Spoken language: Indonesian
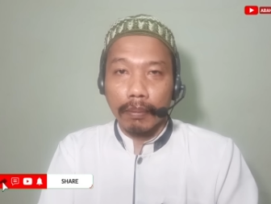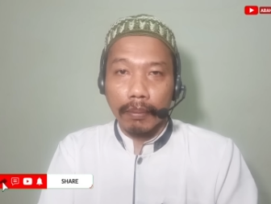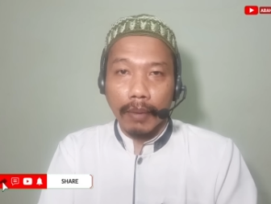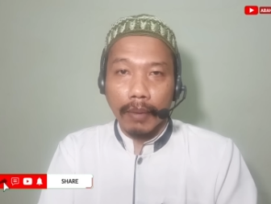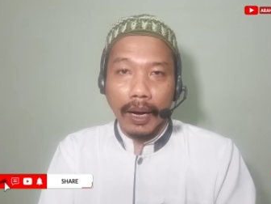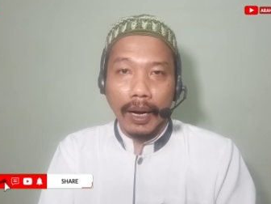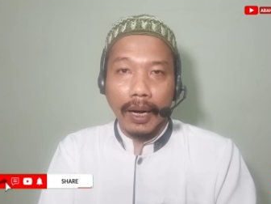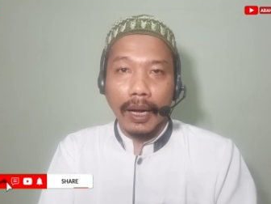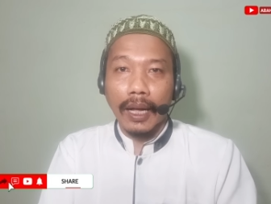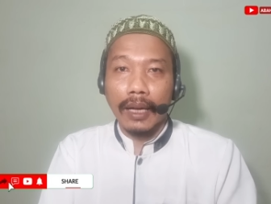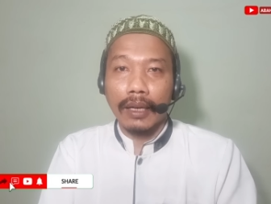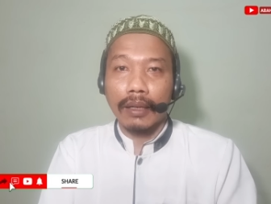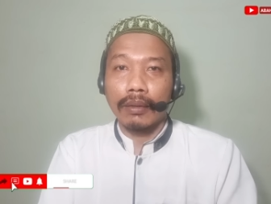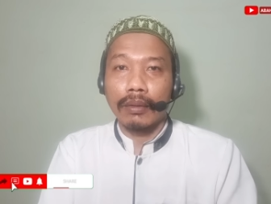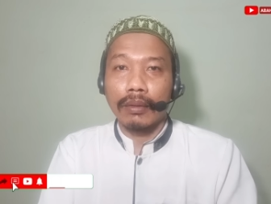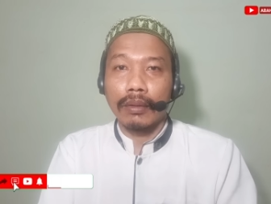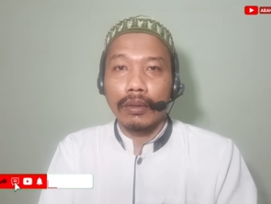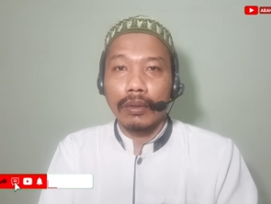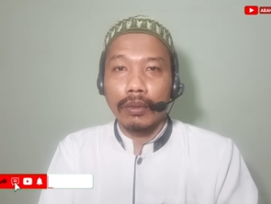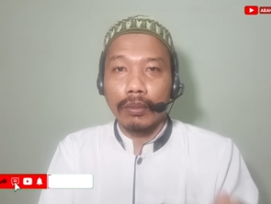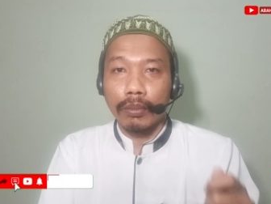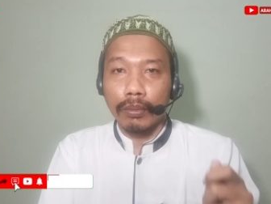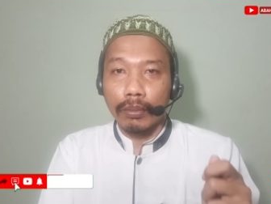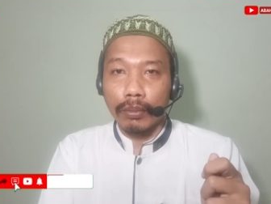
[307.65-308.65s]

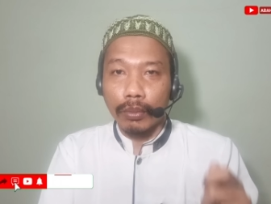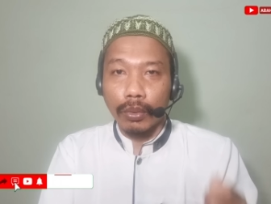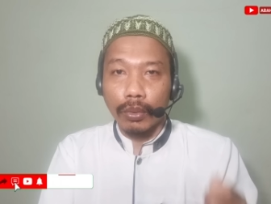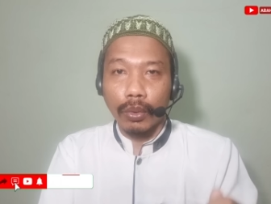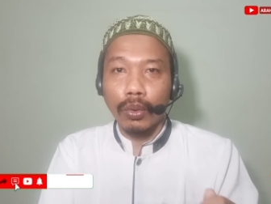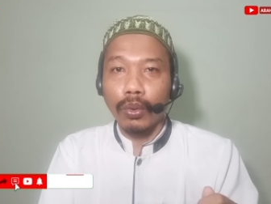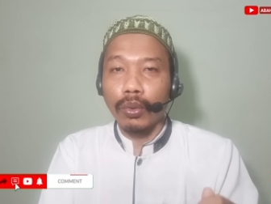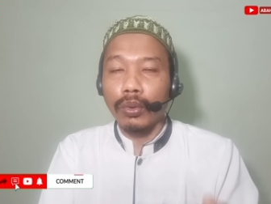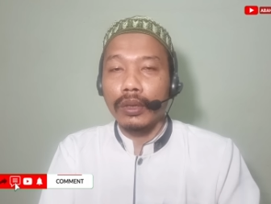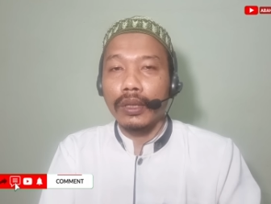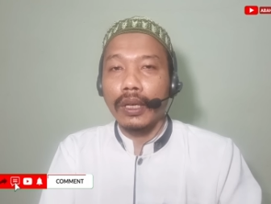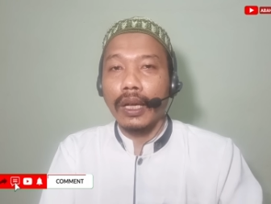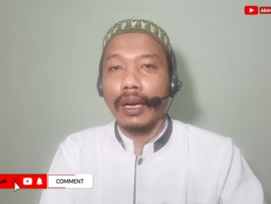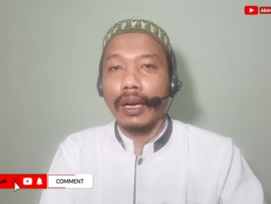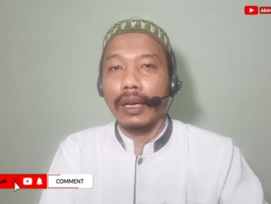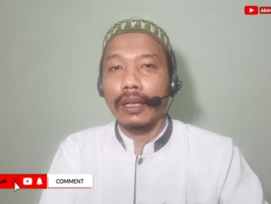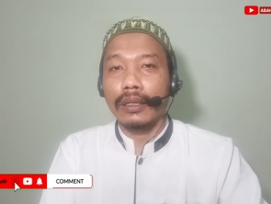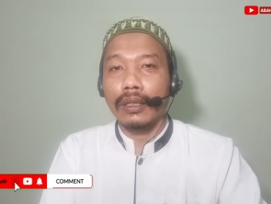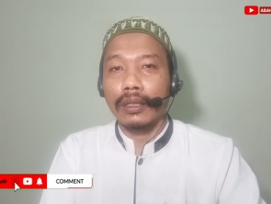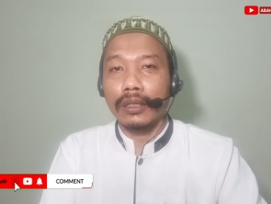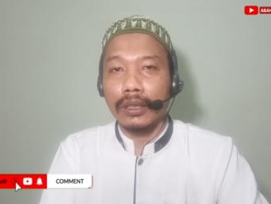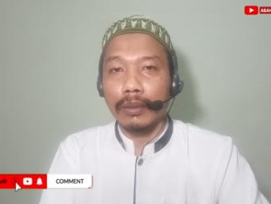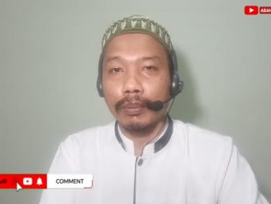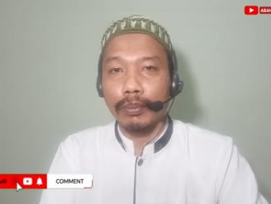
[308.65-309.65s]
makan burung
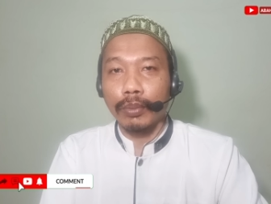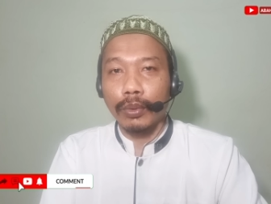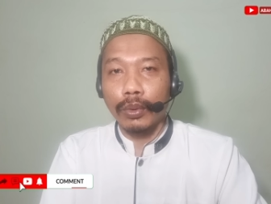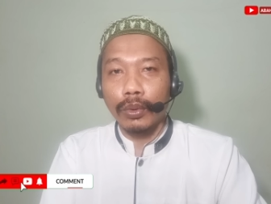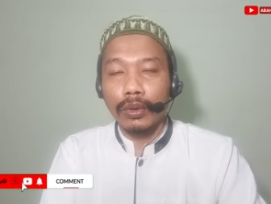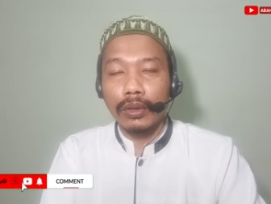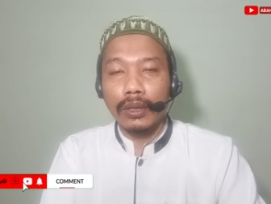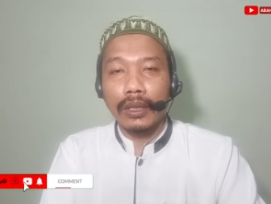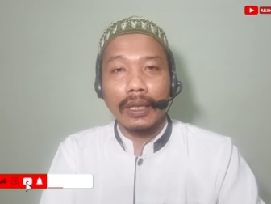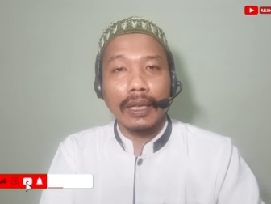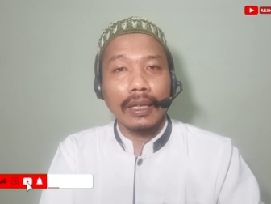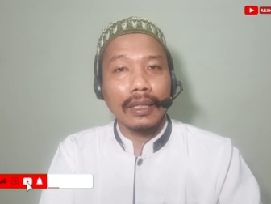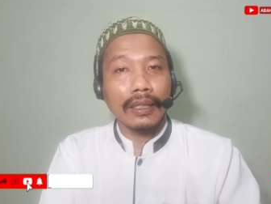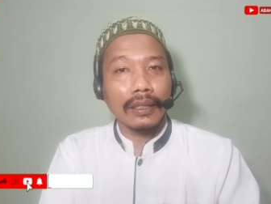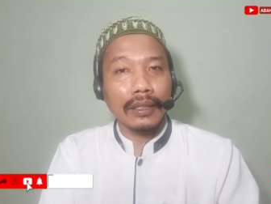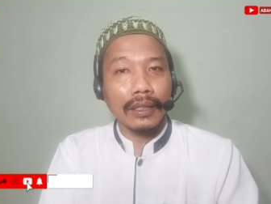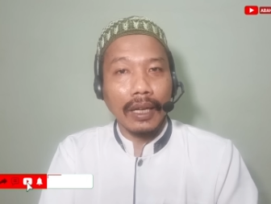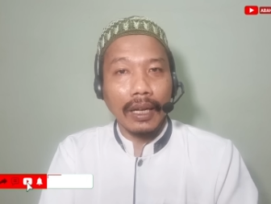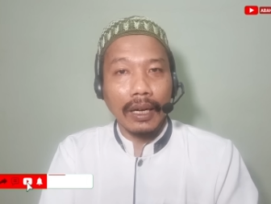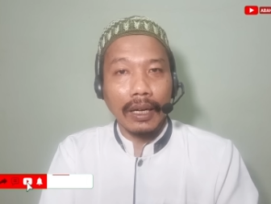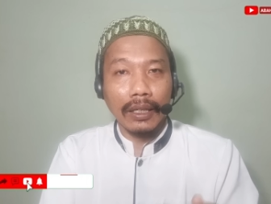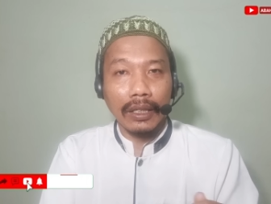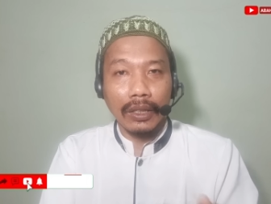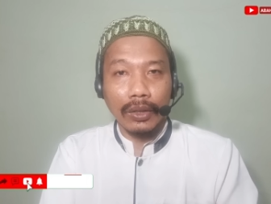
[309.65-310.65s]
darah tersebut dengan
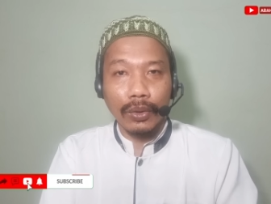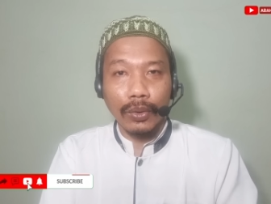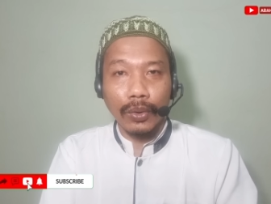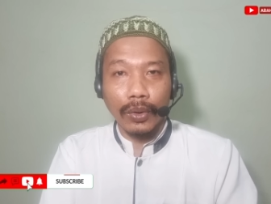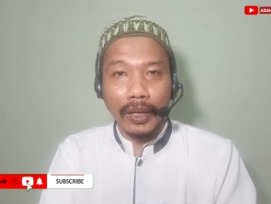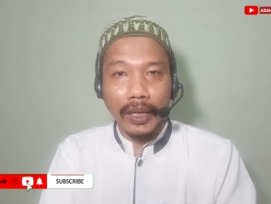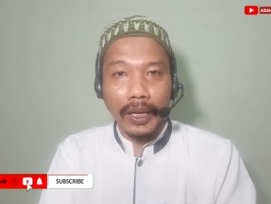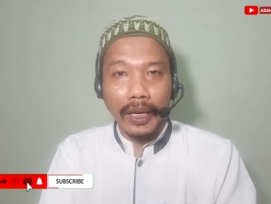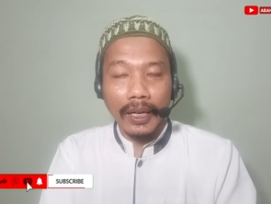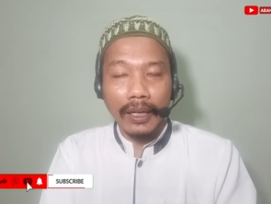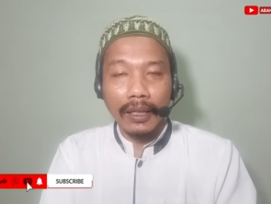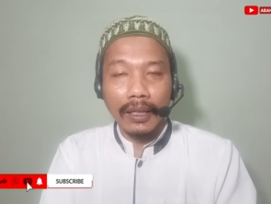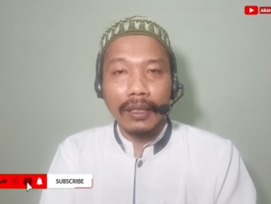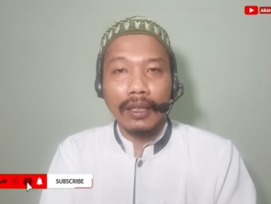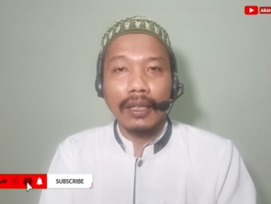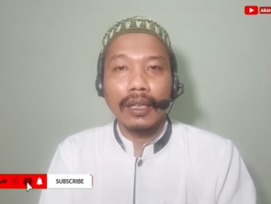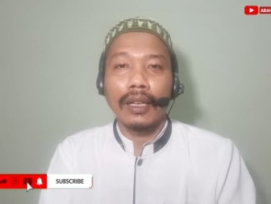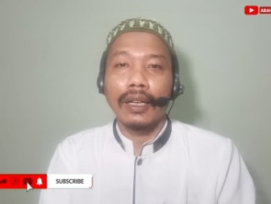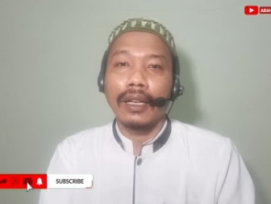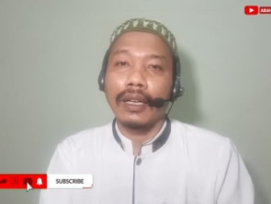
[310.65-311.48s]
cara digoreng,